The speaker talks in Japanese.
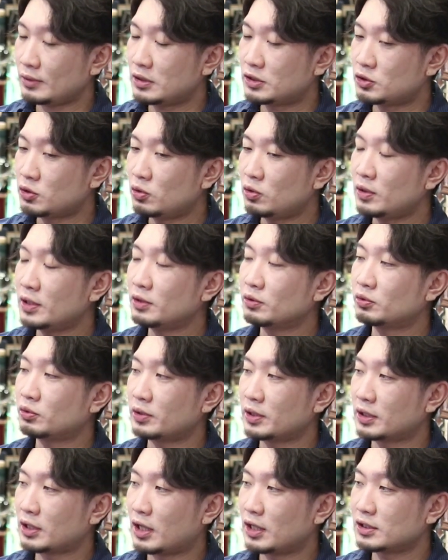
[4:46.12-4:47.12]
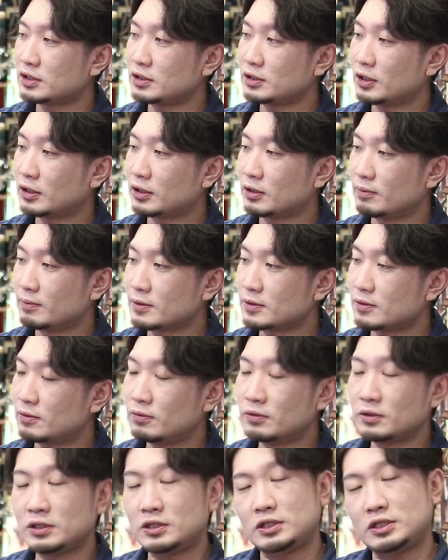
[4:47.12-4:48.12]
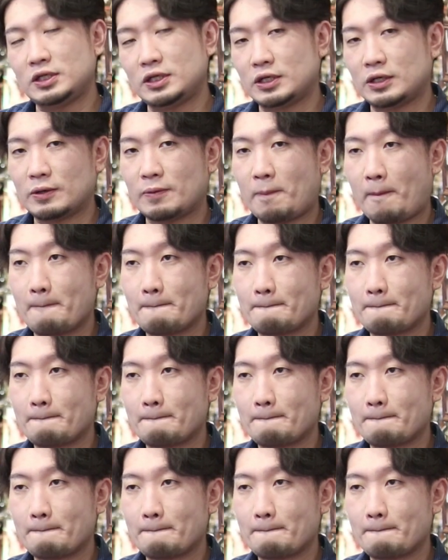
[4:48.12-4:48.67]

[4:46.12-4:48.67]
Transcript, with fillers: 調和の取れた味になってます美味しい